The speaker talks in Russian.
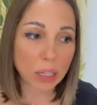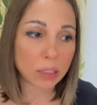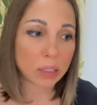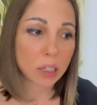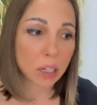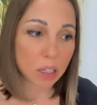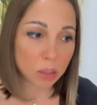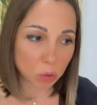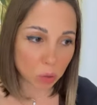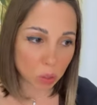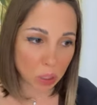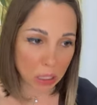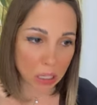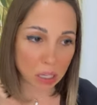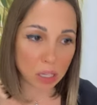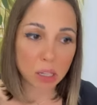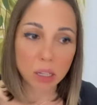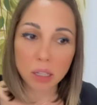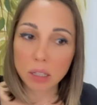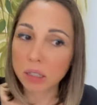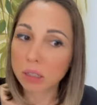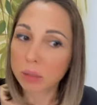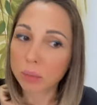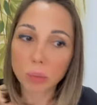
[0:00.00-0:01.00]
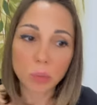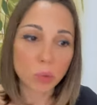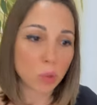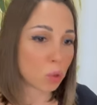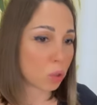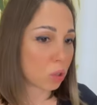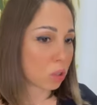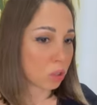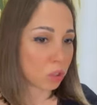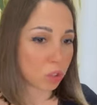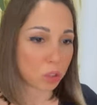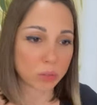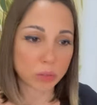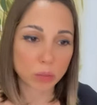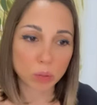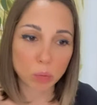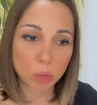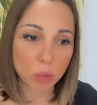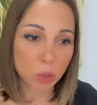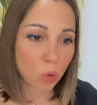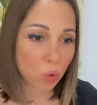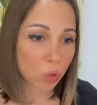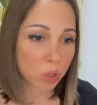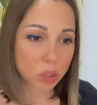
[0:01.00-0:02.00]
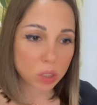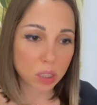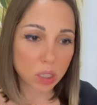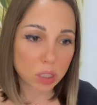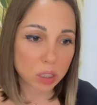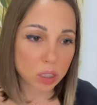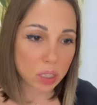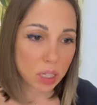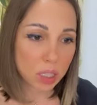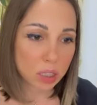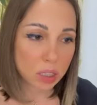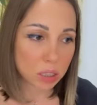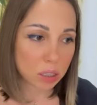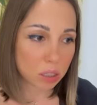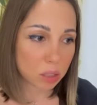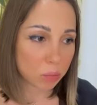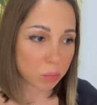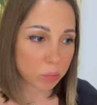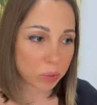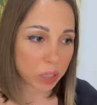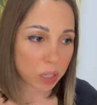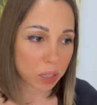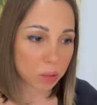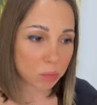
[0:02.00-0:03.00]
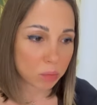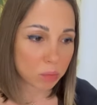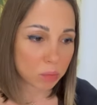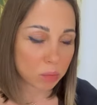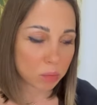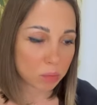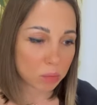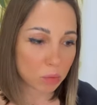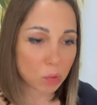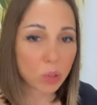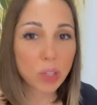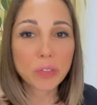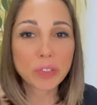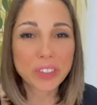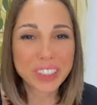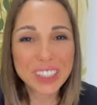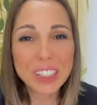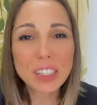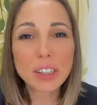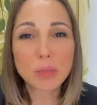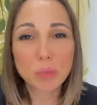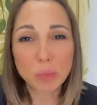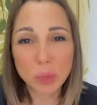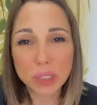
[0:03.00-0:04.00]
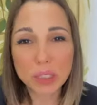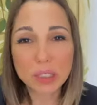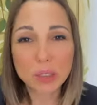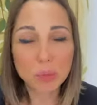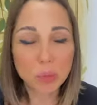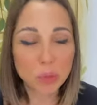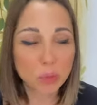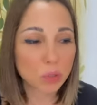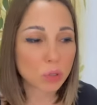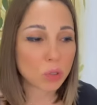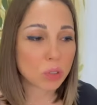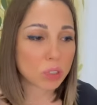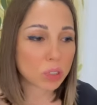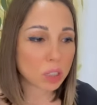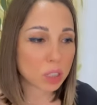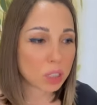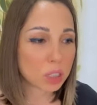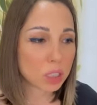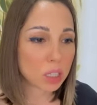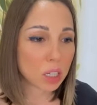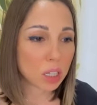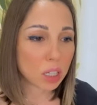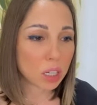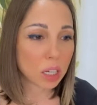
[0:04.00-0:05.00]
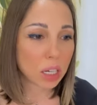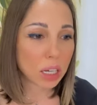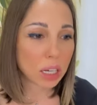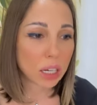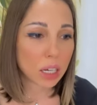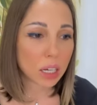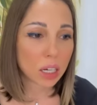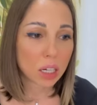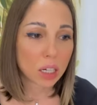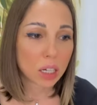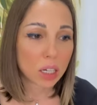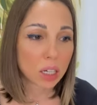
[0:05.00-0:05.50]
по онкологии много чего могу рассказать. Это прям... Ну, я в книге, в принципе, все рассказала.